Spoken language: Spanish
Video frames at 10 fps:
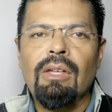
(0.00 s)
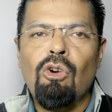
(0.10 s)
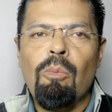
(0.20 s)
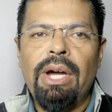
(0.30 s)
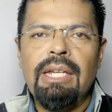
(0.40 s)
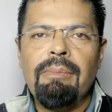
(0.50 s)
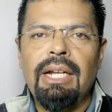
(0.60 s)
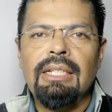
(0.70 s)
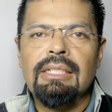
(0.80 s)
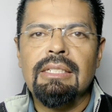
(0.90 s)
como
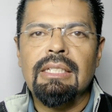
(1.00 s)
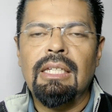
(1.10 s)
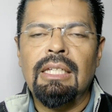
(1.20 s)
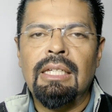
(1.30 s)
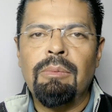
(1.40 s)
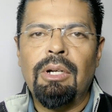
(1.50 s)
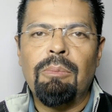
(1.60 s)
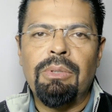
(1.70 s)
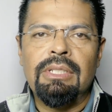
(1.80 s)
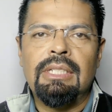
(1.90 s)
animales y
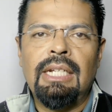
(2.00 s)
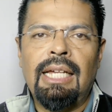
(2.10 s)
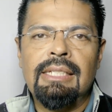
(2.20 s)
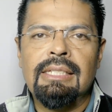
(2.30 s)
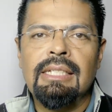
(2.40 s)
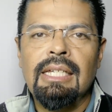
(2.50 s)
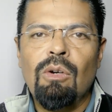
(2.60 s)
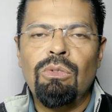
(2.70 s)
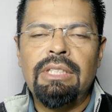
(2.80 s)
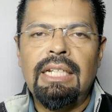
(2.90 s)
bueno, pues las
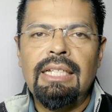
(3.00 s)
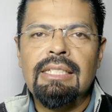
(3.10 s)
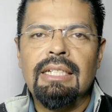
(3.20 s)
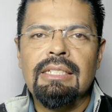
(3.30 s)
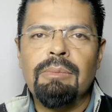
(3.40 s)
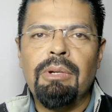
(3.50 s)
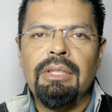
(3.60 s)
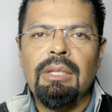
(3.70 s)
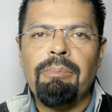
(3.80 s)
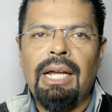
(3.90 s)
utilizan
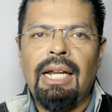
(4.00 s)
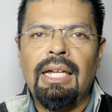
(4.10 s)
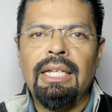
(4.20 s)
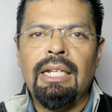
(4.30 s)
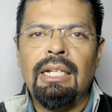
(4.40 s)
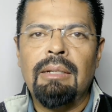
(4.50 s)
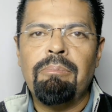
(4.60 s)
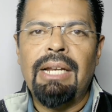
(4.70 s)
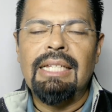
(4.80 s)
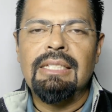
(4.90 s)
simplemente para el
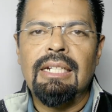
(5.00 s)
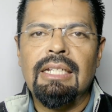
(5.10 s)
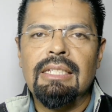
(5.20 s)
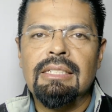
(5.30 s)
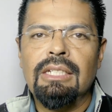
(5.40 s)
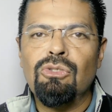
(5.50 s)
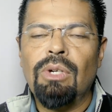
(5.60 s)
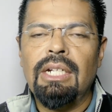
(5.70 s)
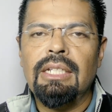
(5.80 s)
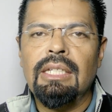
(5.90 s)
placer
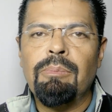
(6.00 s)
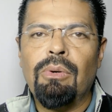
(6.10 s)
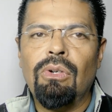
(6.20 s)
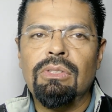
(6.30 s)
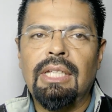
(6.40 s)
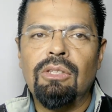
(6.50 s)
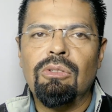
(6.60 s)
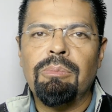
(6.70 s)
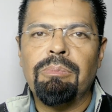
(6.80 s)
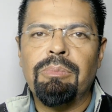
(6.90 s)
sexual y por lo
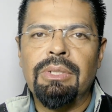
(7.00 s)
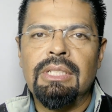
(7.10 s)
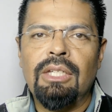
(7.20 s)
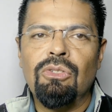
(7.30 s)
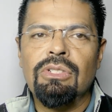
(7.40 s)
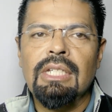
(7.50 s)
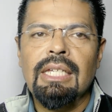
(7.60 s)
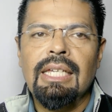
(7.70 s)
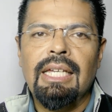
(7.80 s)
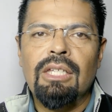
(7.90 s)
tanto pues ellos
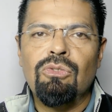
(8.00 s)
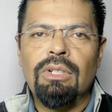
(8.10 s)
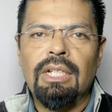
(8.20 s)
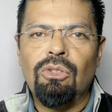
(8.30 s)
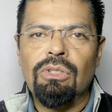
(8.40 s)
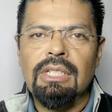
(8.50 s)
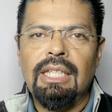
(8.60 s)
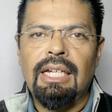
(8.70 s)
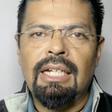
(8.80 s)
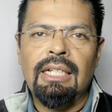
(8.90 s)
en su
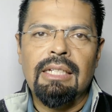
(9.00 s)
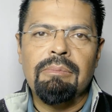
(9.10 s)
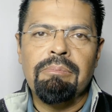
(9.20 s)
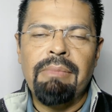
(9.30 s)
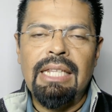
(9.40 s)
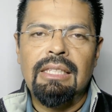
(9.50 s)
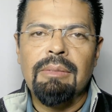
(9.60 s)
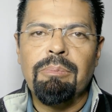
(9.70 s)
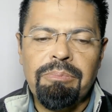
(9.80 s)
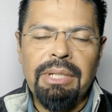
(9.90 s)
retorcida
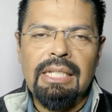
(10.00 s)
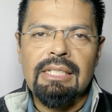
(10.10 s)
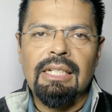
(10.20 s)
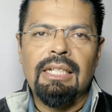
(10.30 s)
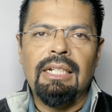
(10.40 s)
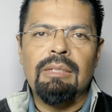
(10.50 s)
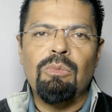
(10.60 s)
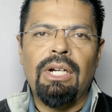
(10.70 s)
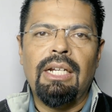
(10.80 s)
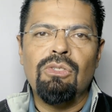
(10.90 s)
piensan que las
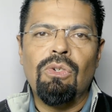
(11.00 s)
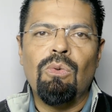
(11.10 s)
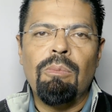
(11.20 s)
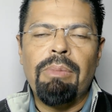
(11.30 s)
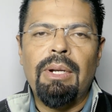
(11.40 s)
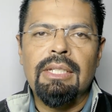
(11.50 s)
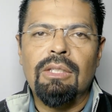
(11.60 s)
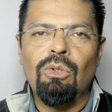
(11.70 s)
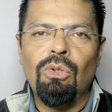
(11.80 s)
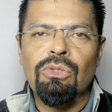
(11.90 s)
mujeres son culpables de
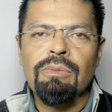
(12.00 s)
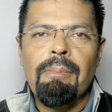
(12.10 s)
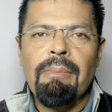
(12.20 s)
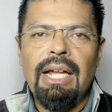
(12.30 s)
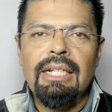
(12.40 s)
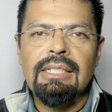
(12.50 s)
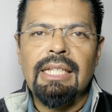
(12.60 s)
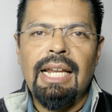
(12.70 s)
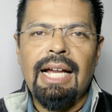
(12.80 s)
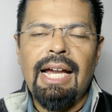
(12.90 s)
todos los males
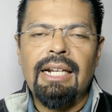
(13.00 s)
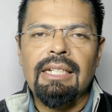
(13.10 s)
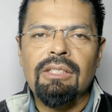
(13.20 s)
de la carne,